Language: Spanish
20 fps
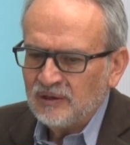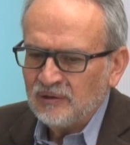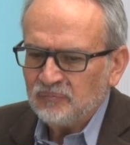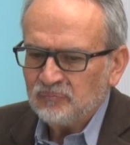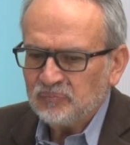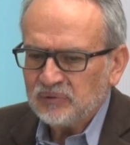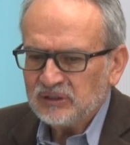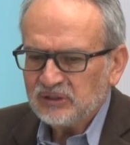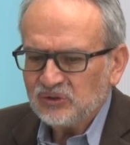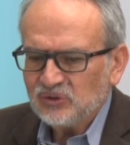
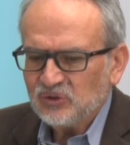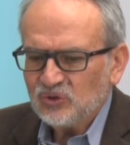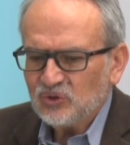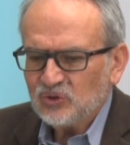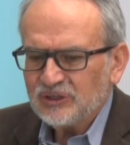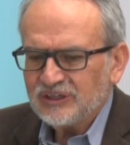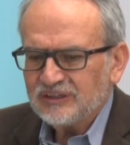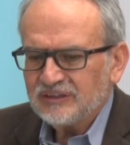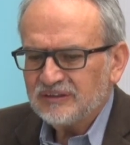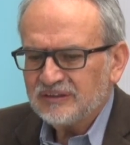Pero lo
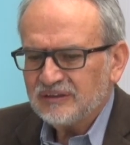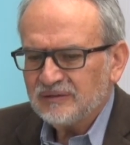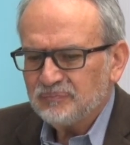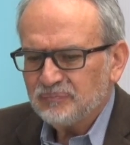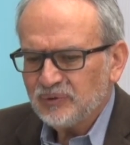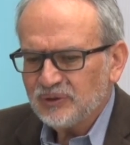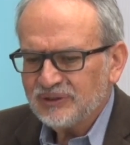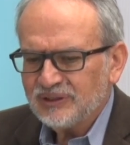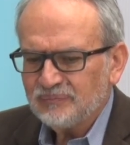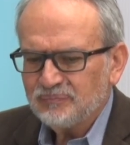que se
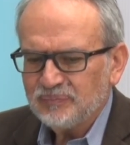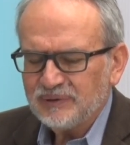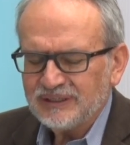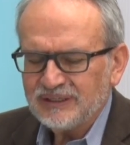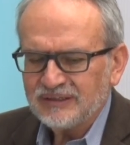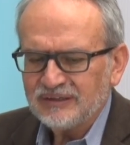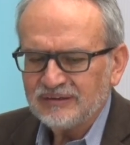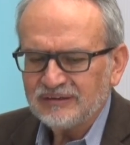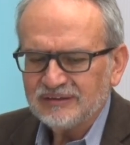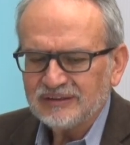puede apenas
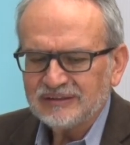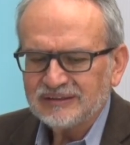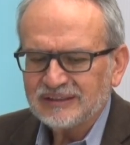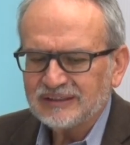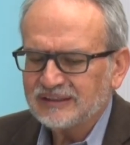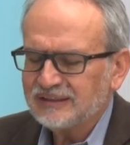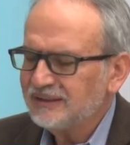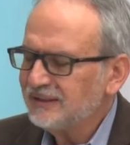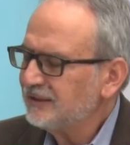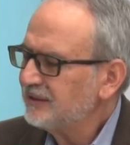es
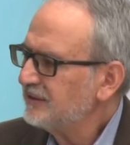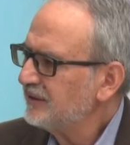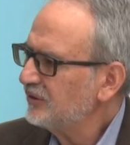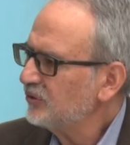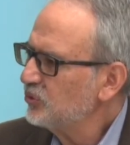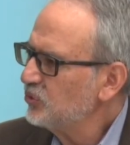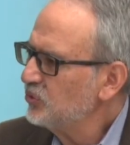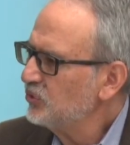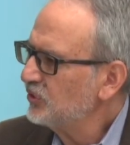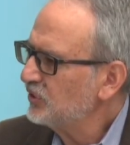destacar
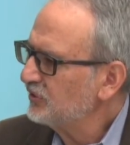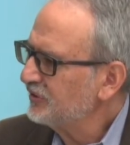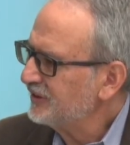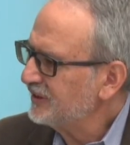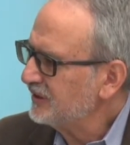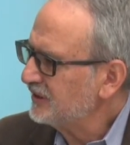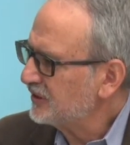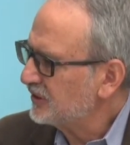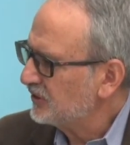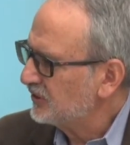algunos
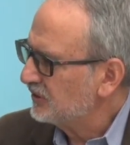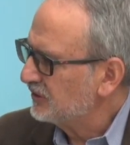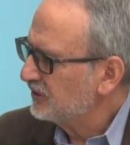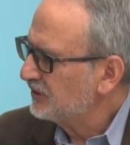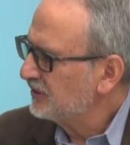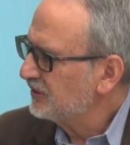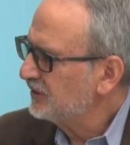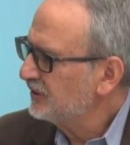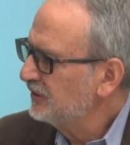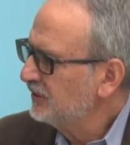
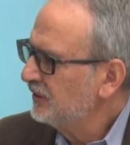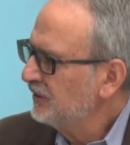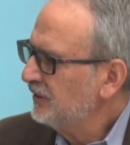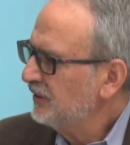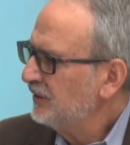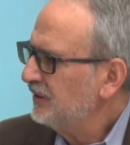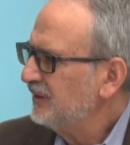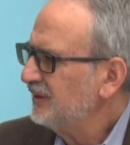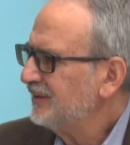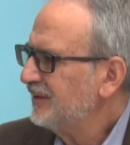hitos,
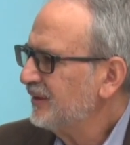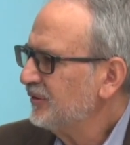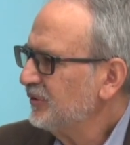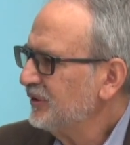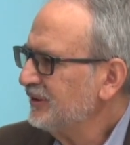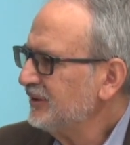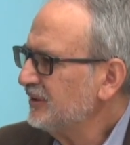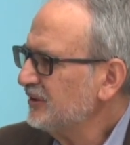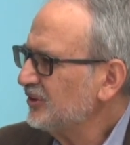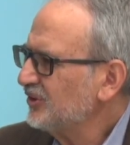y tal vez
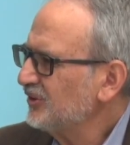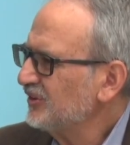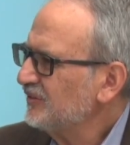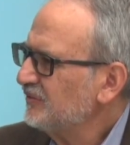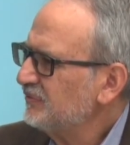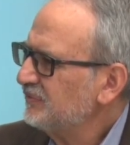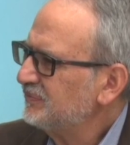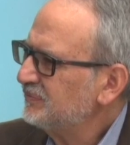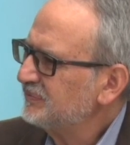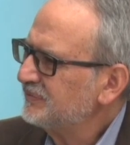hitos
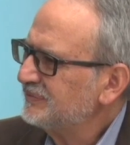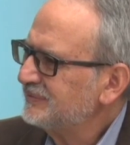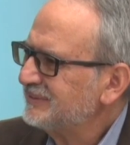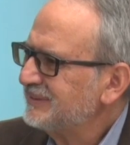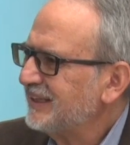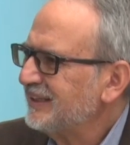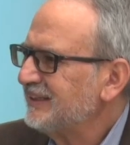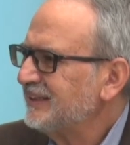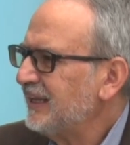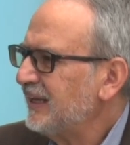
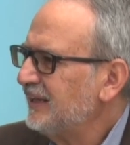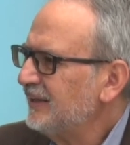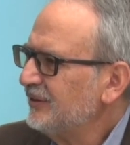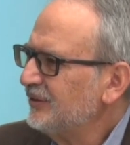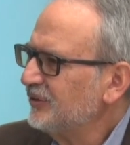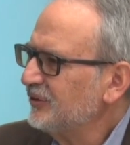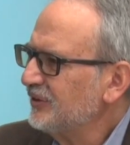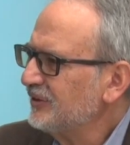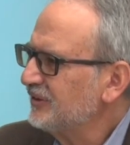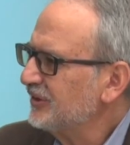
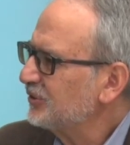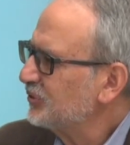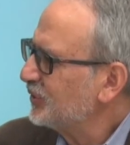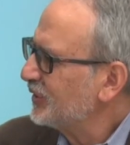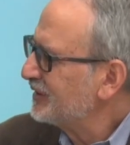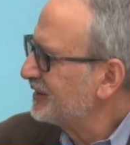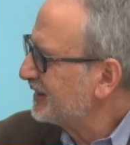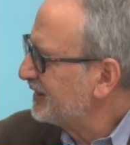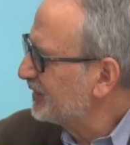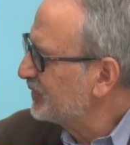tratando de situar
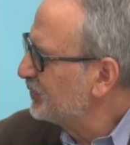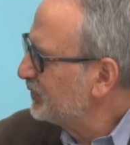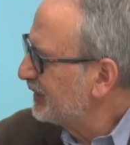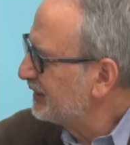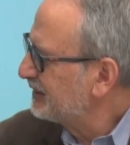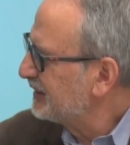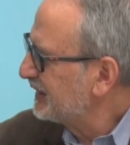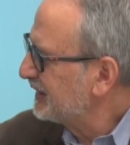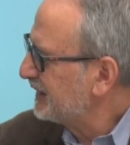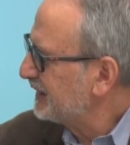en algunas
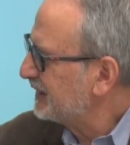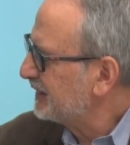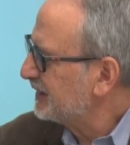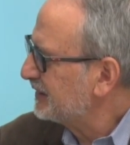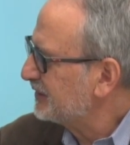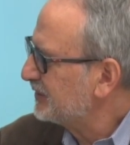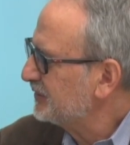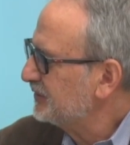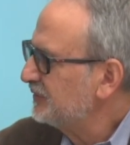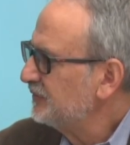décadas,
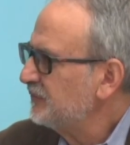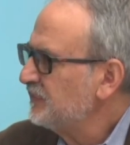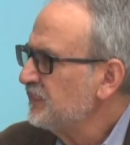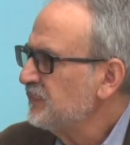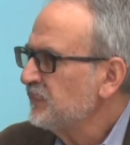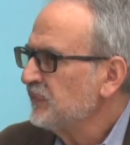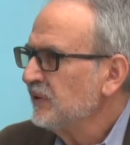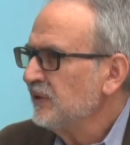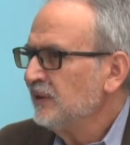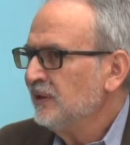¿no?
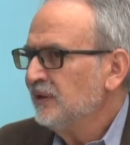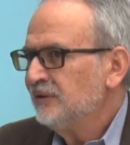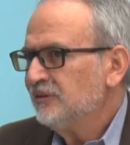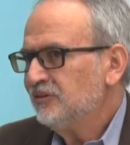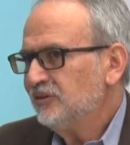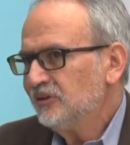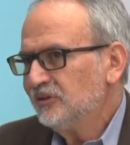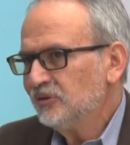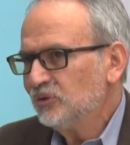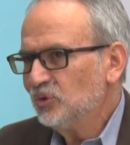
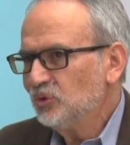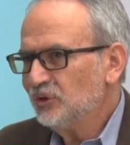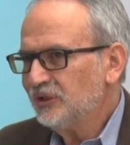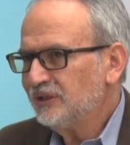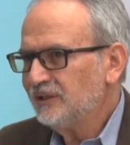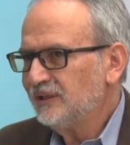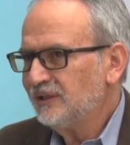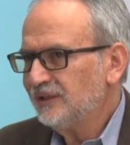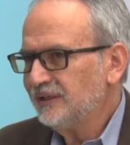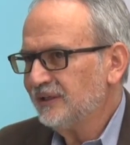Sin duda,
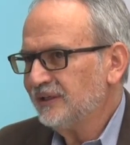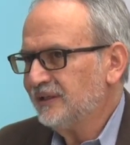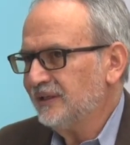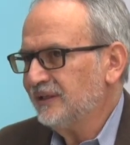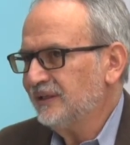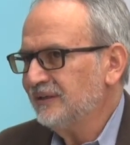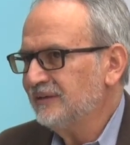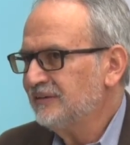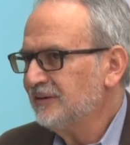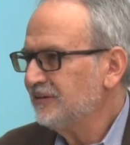en la década
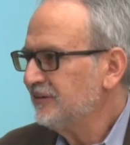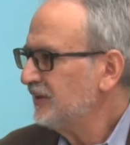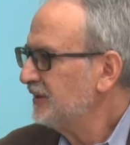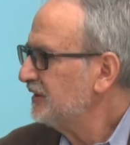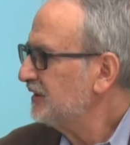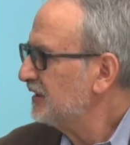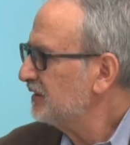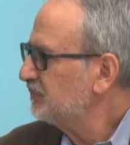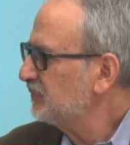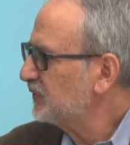del
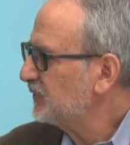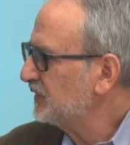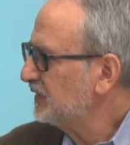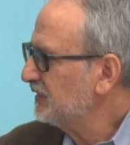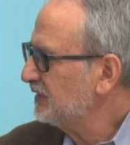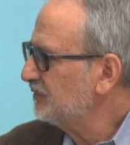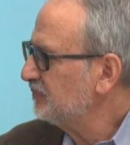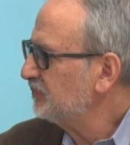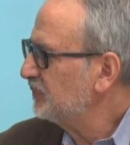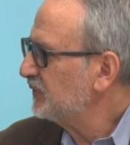60, por
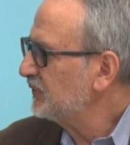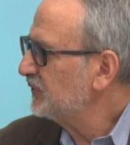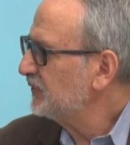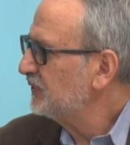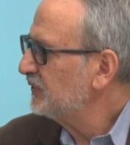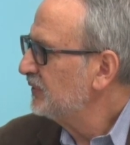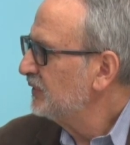ejemplo,